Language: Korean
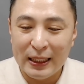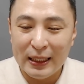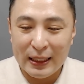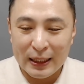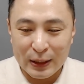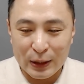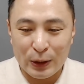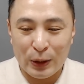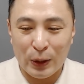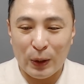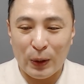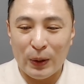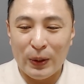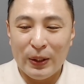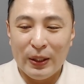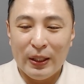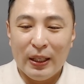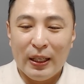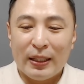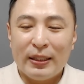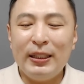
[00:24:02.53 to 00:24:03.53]
그쵸.
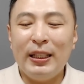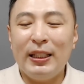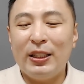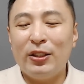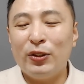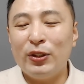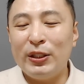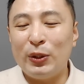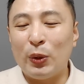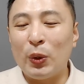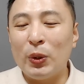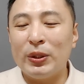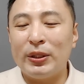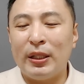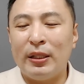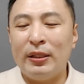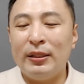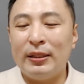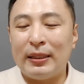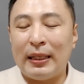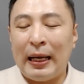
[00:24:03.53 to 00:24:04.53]
근데 이거는 요럴
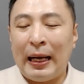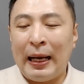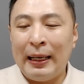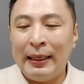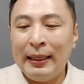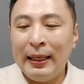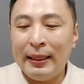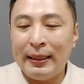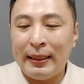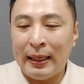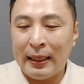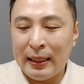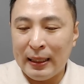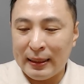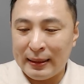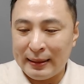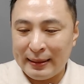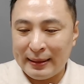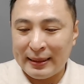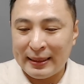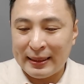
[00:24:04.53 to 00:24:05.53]
때는 아예 내가
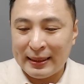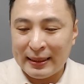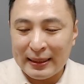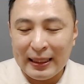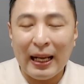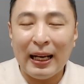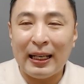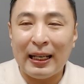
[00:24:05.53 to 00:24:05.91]
싹